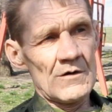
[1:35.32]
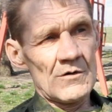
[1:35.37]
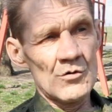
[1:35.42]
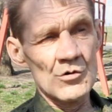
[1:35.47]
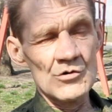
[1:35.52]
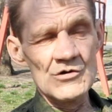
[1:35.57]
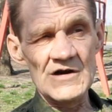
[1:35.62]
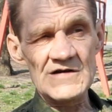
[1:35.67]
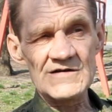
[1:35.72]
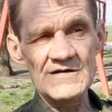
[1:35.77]

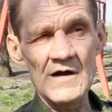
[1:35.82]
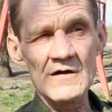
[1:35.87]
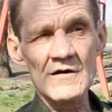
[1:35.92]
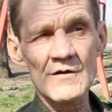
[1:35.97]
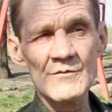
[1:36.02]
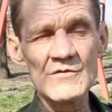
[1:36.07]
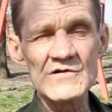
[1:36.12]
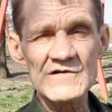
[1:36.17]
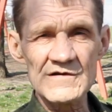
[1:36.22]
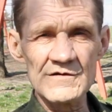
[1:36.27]
Он
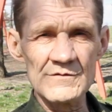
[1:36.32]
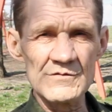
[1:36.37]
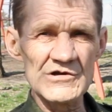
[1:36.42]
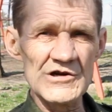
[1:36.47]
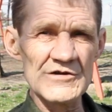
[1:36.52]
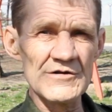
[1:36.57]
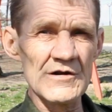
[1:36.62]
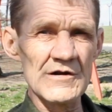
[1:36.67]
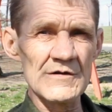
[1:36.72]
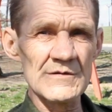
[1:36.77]
оставил местным
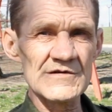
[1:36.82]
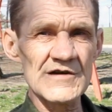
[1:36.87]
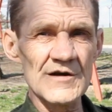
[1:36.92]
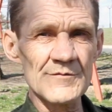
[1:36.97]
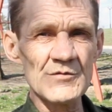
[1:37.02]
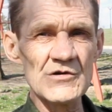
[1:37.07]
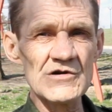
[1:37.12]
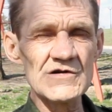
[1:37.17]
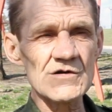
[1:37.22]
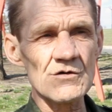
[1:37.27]
жителям
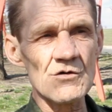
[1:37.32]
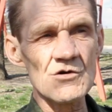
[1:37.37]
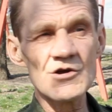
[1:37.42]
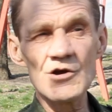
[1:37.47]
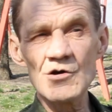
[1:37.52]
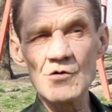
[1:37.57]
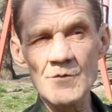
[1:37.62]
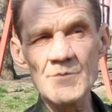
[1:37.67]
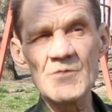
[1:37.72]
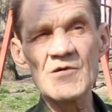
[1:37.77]
записку,
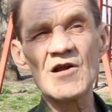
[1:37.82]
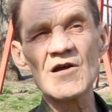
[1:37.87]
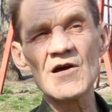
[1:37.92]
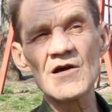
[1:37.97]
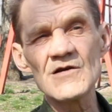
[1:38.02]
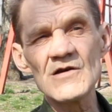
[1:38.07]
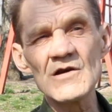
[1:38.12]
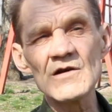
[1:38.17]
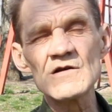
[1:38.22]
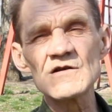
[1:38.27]
они его
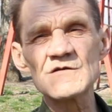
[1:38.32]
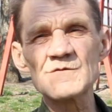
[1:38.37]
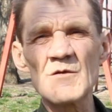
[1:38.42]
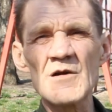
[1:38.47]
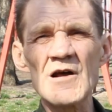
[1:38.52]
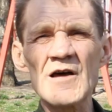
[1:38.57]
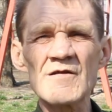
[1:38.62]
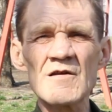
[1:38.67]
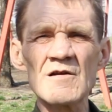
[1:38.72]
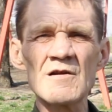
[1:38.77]
переодели,
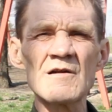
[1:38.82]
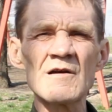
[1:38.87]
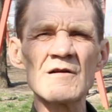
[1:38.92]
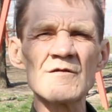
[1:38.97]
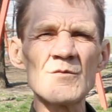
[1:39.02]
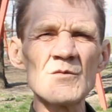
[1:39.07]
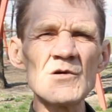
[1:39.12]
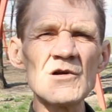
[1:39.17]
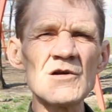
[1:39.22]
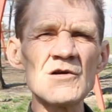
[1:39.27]
спрятали,
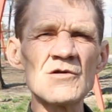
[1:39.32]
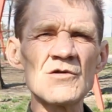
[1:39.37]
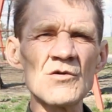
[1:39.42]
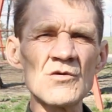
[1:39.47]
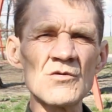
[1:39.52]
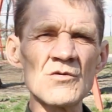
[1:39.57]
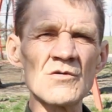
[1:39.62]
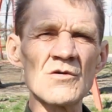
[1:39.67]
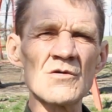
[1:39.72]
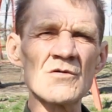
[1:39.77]
отмыли,
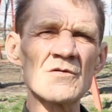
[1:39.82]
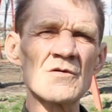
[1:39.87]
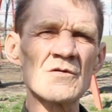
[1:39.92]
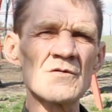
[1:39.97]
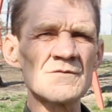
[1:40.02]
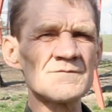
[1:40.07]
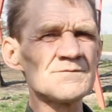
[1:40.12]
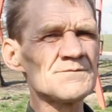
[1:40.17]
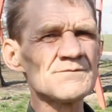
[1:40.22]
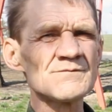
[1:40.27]

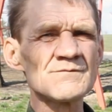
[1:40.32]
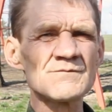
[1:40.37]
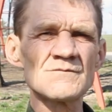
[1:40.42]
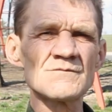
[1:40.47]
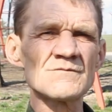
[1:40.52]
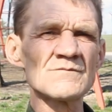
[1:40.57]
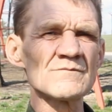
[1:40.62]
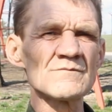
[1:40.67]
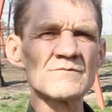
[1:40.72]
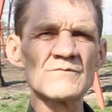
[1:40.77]
но,
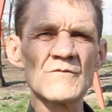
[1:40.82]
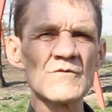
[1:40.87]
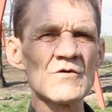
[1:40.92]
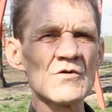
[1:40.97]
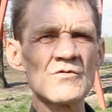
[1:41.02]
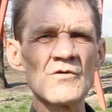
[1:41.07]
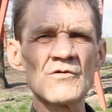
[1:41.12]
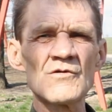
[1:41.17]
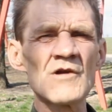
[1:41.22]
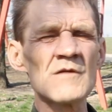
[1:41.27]

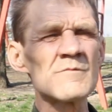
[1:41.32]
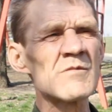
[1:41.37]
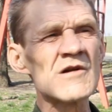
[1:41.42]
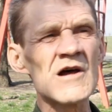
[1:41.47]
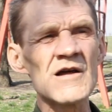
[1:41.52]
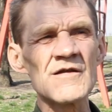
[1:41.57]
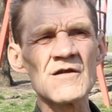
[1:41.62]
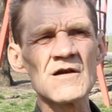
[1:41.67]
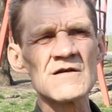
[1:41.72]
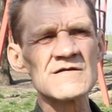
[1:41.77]
но он
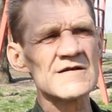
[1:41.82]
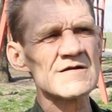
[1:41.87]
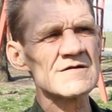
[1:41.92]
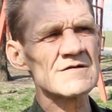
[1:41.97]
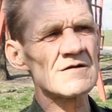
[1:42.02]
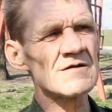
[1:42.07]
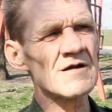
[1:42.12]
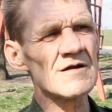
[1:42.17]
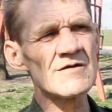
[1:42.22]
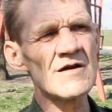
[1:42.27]
обратно
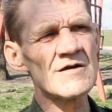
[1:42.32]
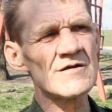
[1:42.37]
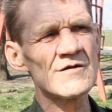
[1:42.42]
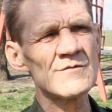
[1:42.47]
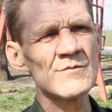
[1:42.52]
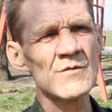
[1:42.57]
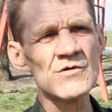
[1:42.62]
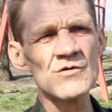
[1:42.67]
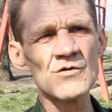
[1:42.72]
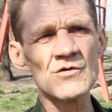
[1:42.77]
сказал, отдайте
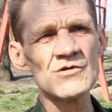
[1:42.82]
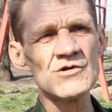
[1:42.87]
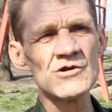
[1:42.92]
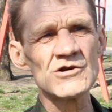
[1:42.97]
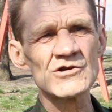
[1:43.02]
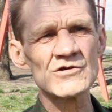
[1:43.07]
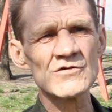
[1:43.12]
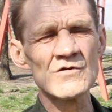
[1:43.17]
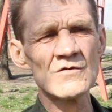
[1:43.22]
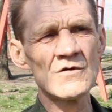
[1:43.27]
мою
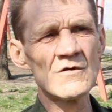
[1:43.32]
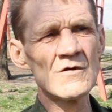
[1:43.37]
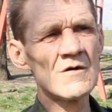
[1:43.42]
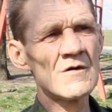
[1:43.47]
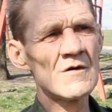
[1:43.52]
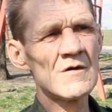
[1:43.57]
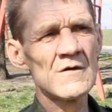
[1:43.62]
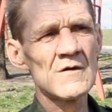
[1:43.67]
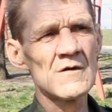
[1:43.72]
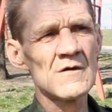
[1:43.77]
одежду,
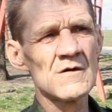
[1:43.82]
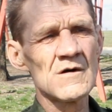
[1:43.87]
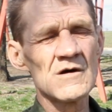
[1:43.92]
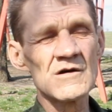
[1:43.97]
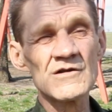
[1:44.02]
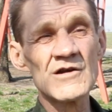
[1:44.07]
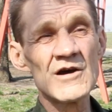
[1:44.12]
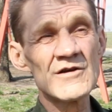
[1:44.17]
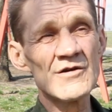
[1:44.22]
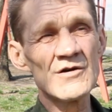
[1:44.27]

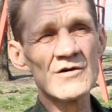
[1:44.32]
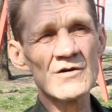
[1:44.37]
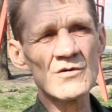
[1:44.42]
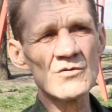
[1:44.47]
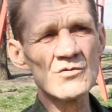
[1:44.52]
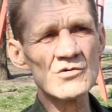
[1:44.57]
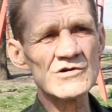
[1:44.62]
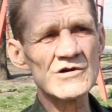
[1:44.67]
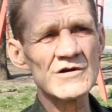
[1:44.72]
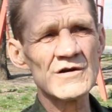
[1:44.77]
отдайте
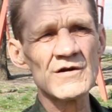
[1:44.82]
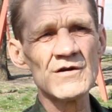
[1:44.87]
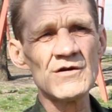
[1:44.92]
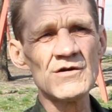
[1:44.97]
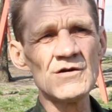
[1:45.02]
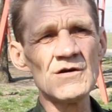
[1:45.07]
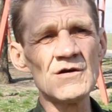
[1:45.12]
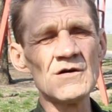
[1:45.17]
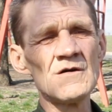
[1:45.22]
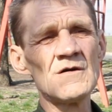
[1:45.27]
оружие,
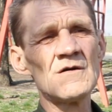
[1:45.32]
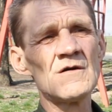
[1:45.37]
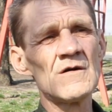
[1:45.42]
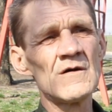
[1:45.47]
и